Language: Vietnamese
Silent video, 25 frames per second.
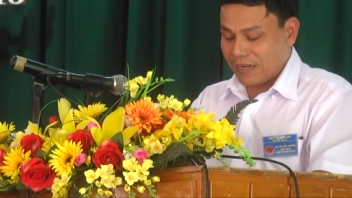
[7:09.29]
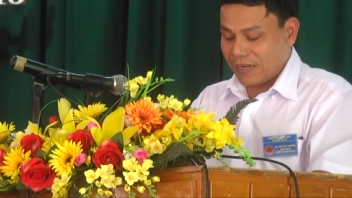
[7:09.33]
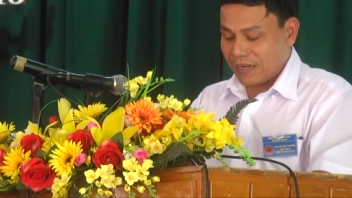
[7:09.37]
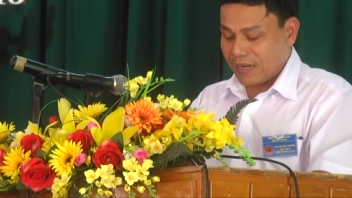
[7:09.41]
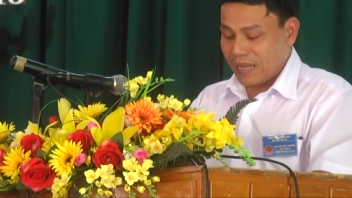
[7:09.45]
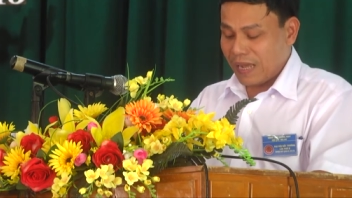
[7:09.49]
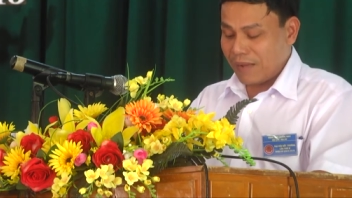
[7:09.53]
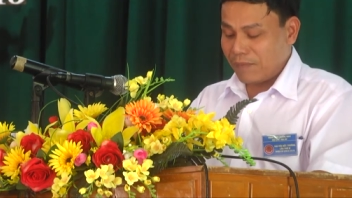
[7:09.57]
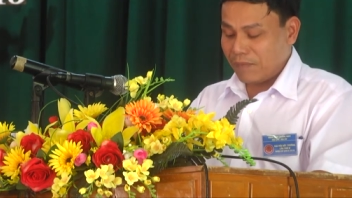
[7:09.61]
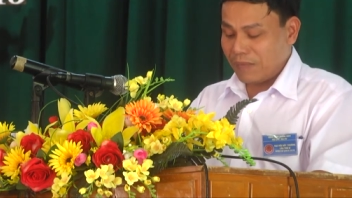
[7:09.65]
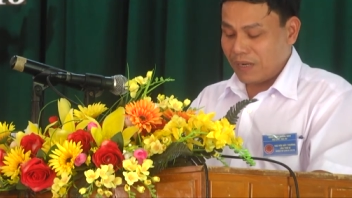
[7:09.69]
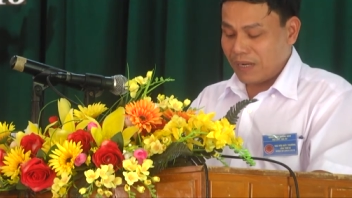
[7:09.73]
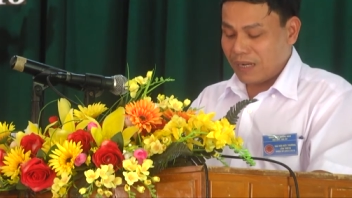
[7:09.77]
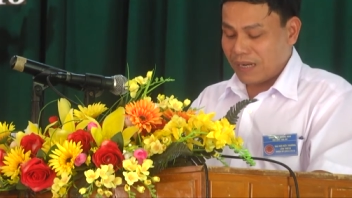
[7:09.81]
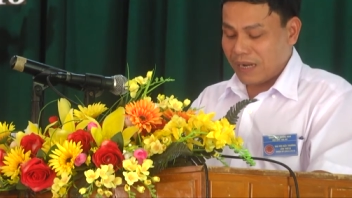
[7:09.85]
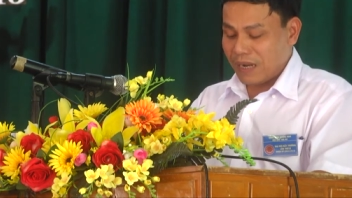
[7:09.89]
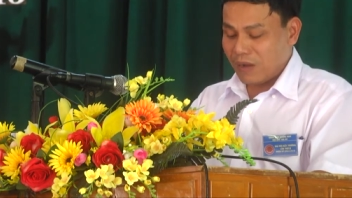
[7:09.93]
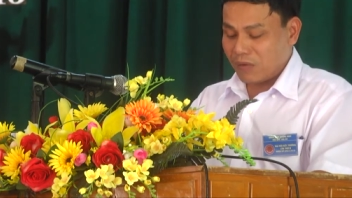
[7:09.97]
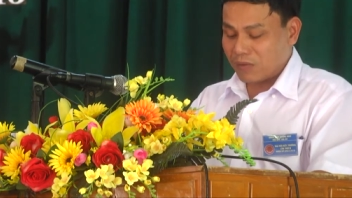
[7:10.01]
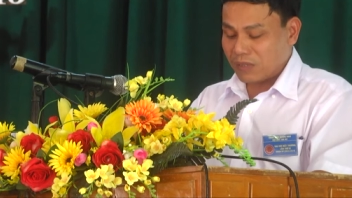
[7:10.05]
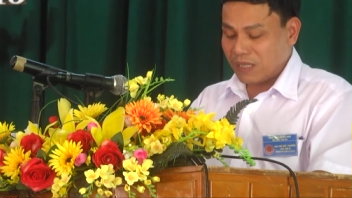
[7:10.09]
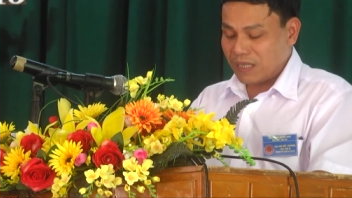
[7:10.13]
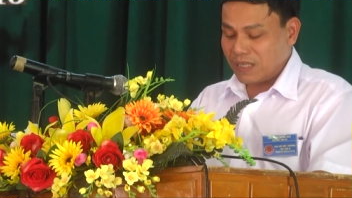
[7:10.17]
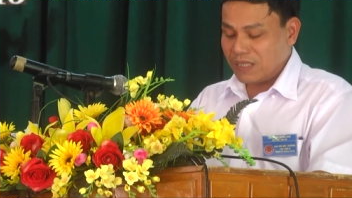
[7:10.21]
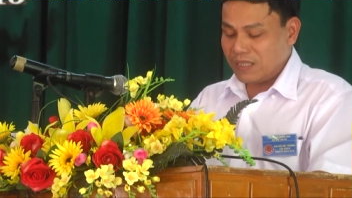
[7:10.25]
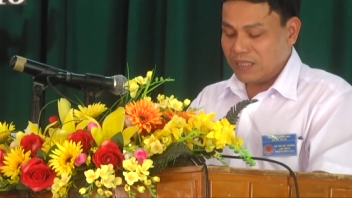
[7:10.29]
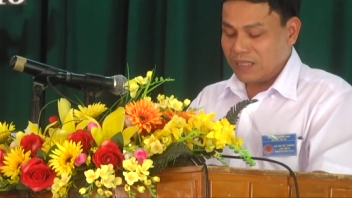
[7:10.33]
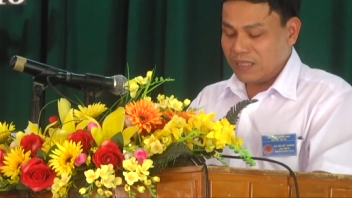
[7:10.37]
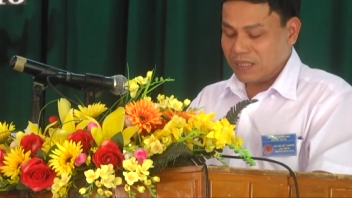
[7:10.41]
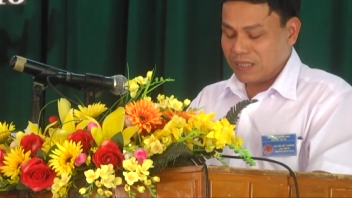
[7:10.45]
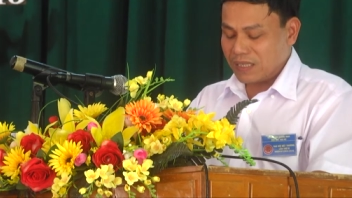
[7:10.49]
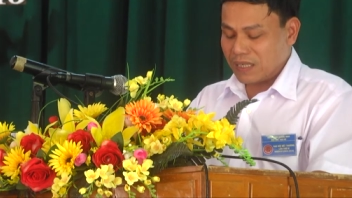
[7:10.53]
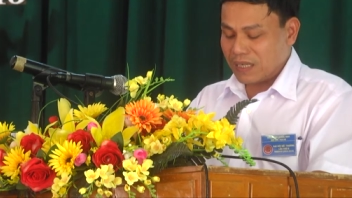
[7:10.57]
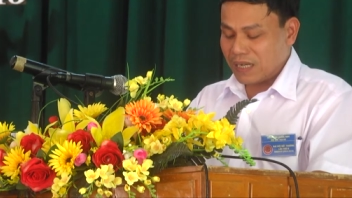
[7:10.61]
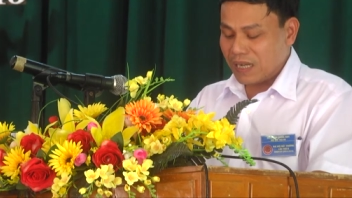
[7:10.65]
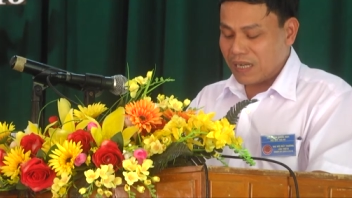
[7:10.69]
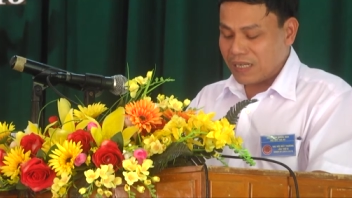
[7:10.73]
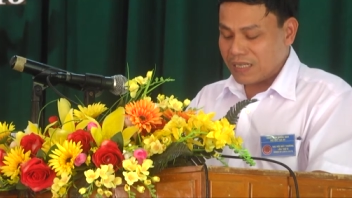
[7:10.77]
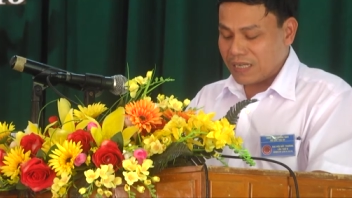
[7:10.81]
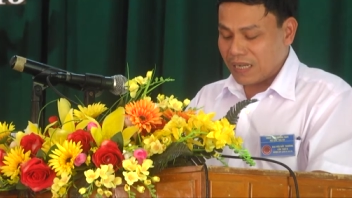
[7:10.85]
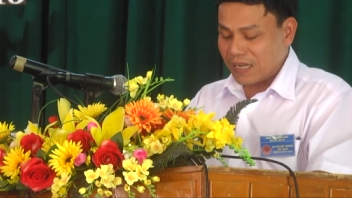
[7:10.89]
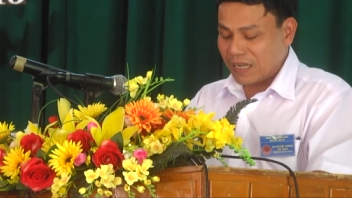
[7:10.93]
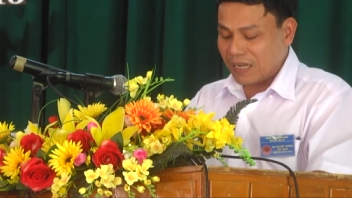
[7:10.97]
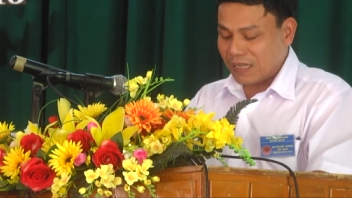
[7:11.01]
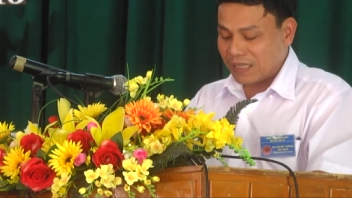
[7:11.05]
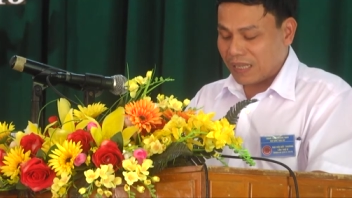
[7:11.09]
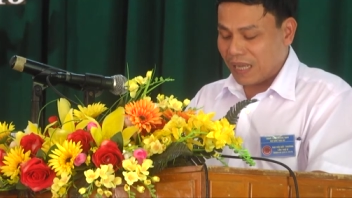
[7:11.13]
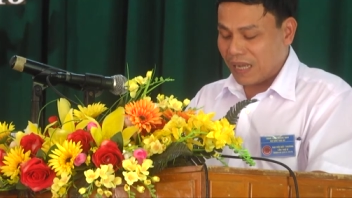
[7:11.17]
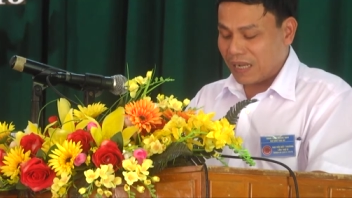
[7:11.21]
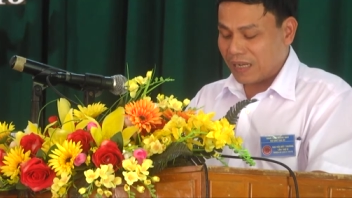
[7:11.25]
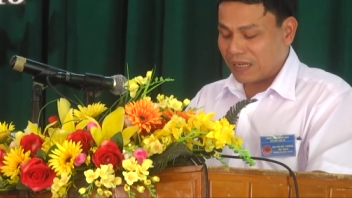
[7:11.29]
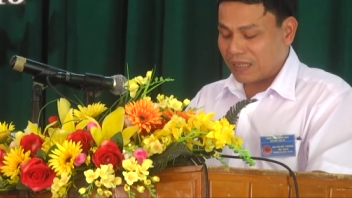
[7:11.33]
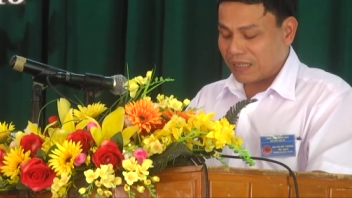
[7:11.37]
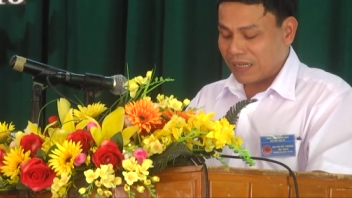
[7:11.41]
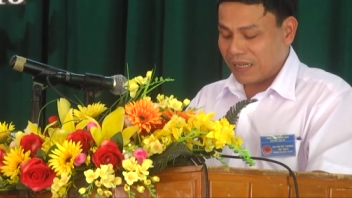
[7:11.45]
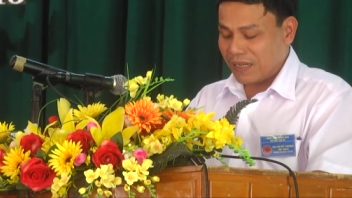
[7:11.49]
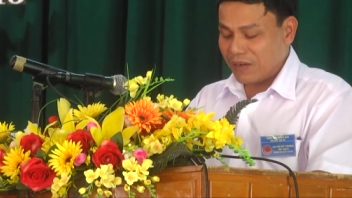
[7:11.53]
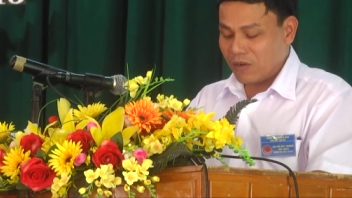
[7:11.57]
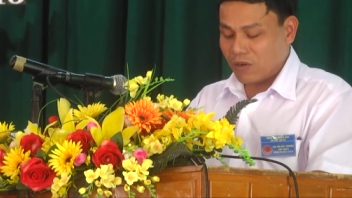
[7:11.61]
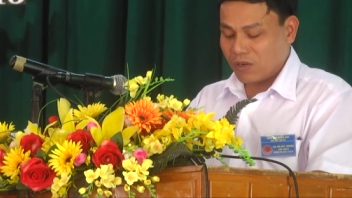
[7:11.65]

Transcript: năm là đầu tư cơ sở hạ tầng để